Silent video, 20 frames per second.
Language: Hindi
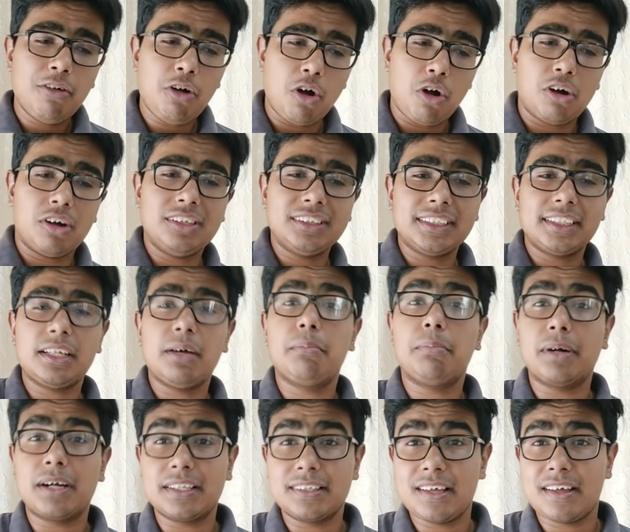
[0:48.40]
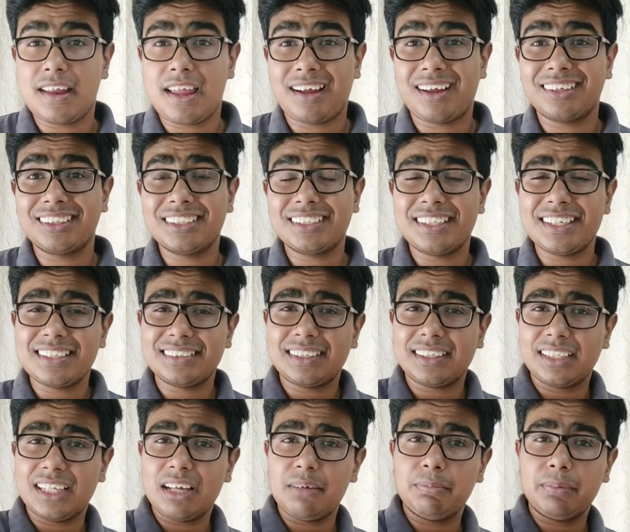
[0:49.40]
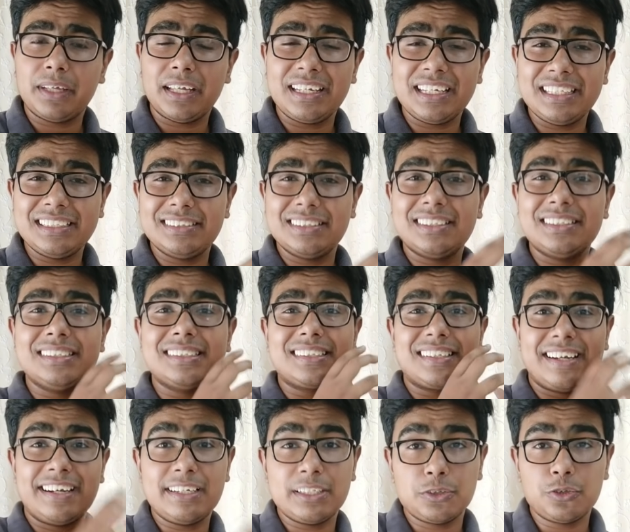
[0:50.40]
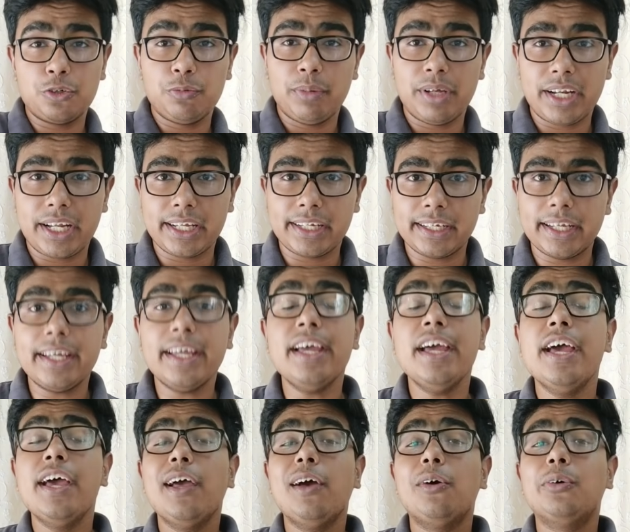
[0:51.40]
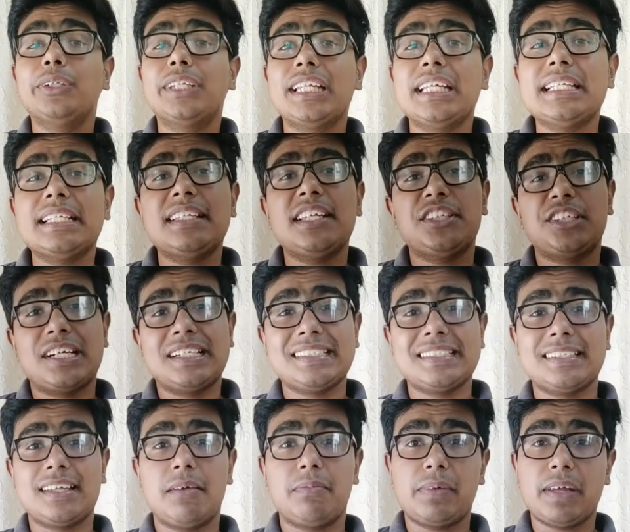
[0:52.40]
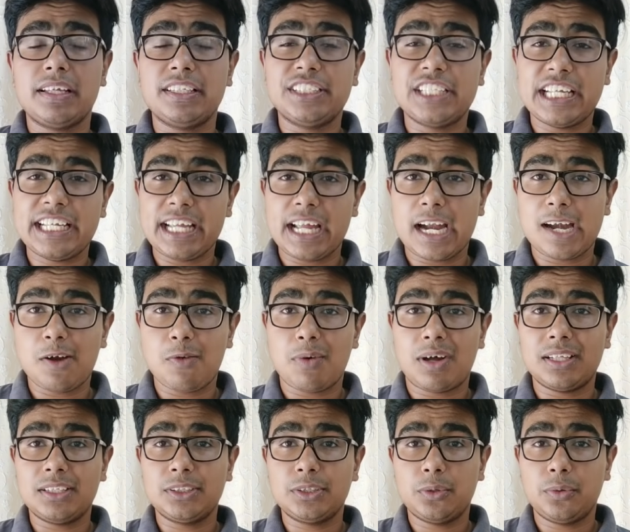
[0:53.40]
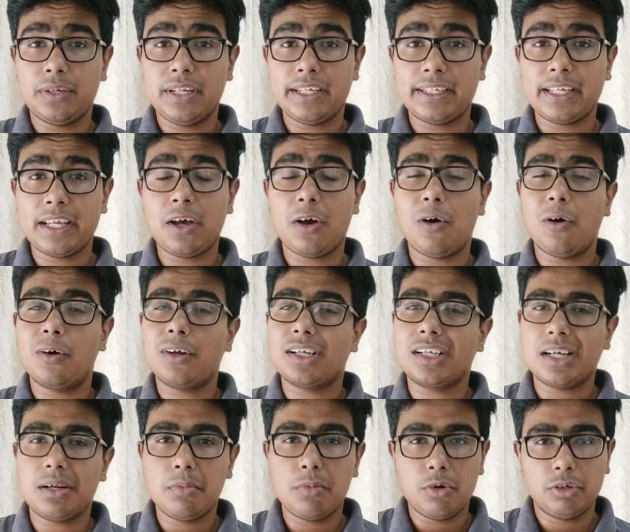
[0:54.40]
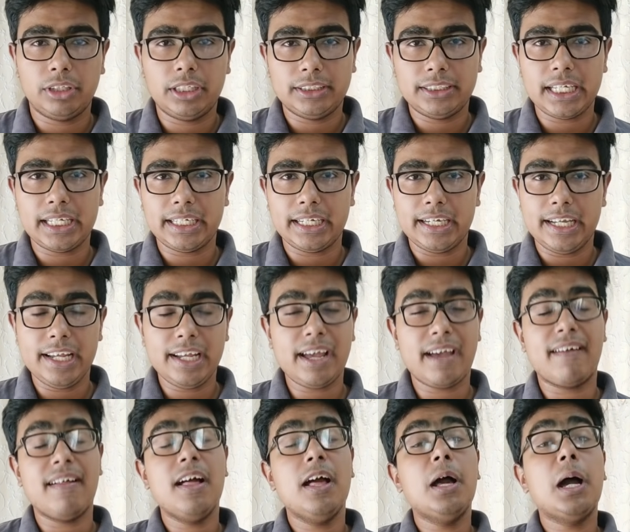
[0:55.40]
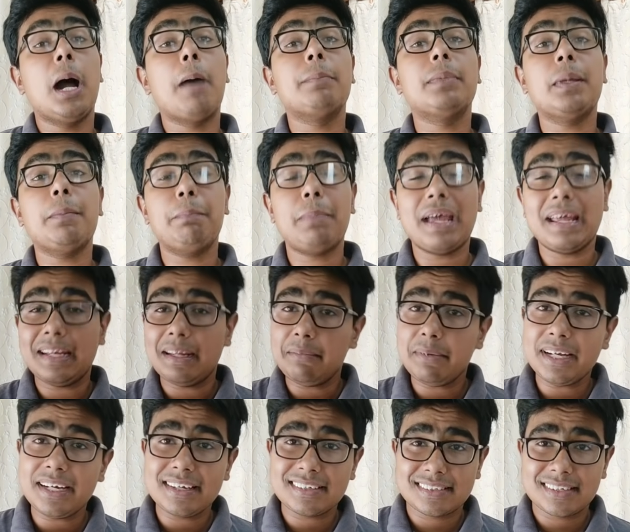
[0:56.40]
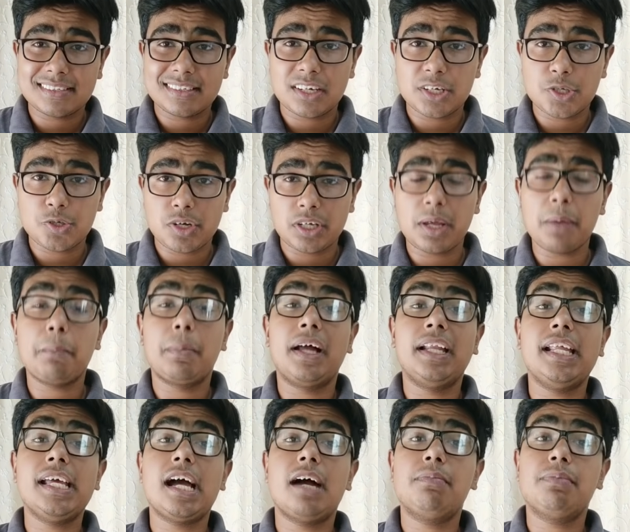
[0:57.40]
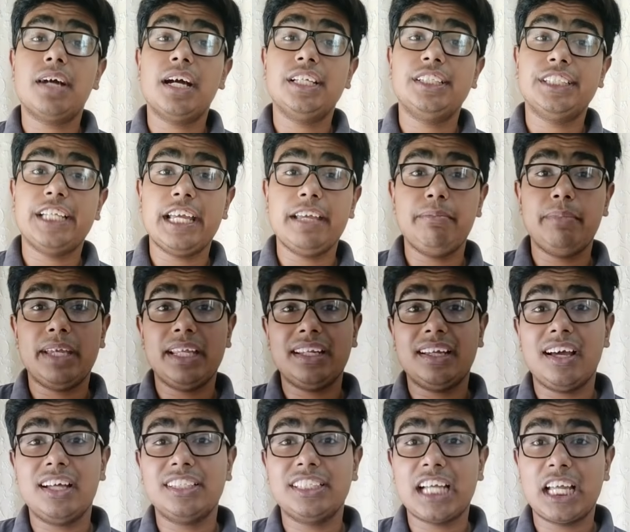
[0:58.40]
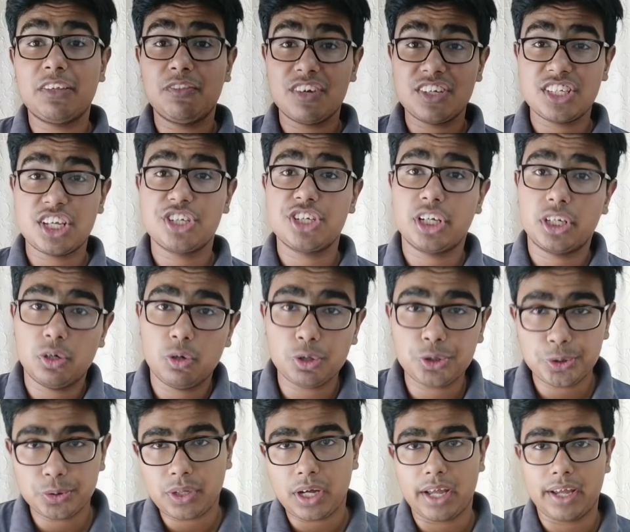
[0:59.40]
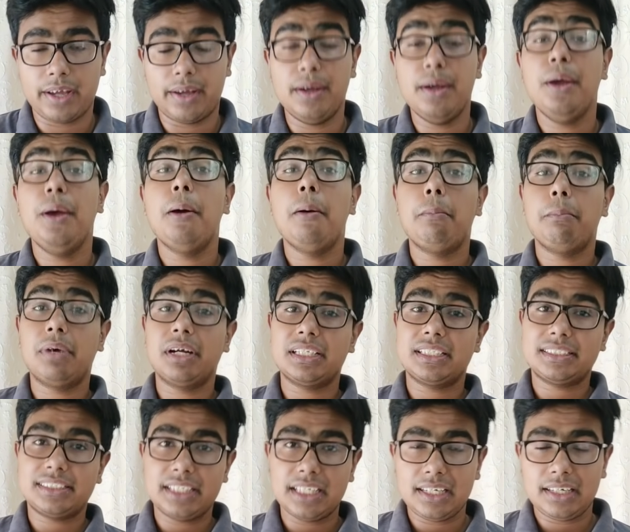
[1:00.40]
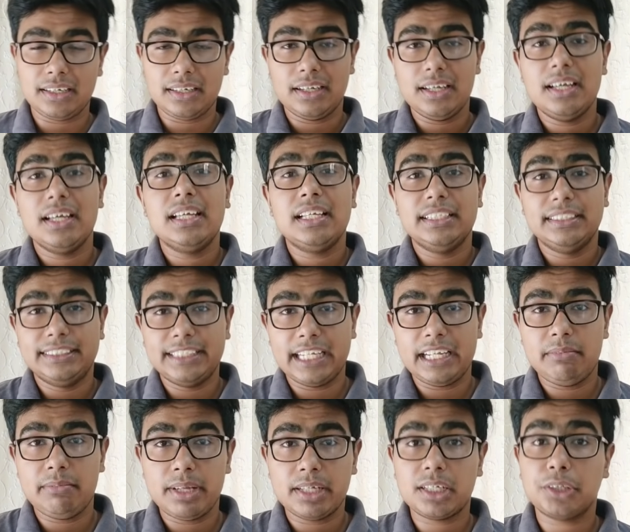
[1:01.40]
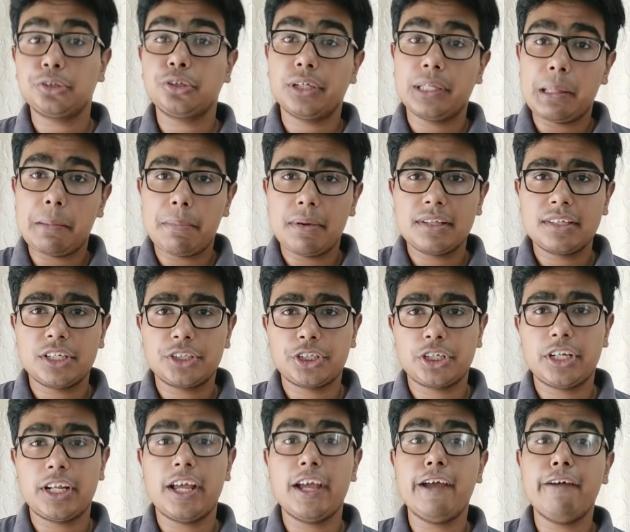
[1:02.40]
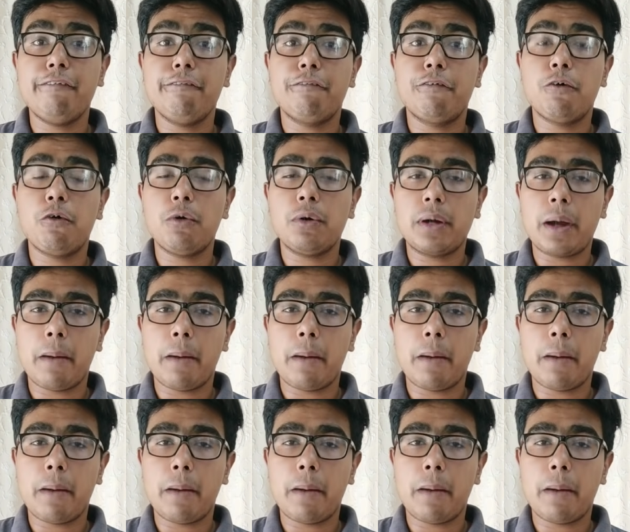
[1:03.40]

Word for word: वो और ज्यादा बढ़ता रहेगा जितने ज्यादा आपके रीजन रेड जोन में रहेंगे उतने ज्यादा चांसेस आपके जेई एडवांस होने के और कम होते जाएंगे ठीक है हमने पहले भी ये डिस्कस कर चुके कि भले आपका जेई मेन का जनवरी सेशन हो चुका है बट स्टिल जेई मेन का जो अप्रैल सेशन है वो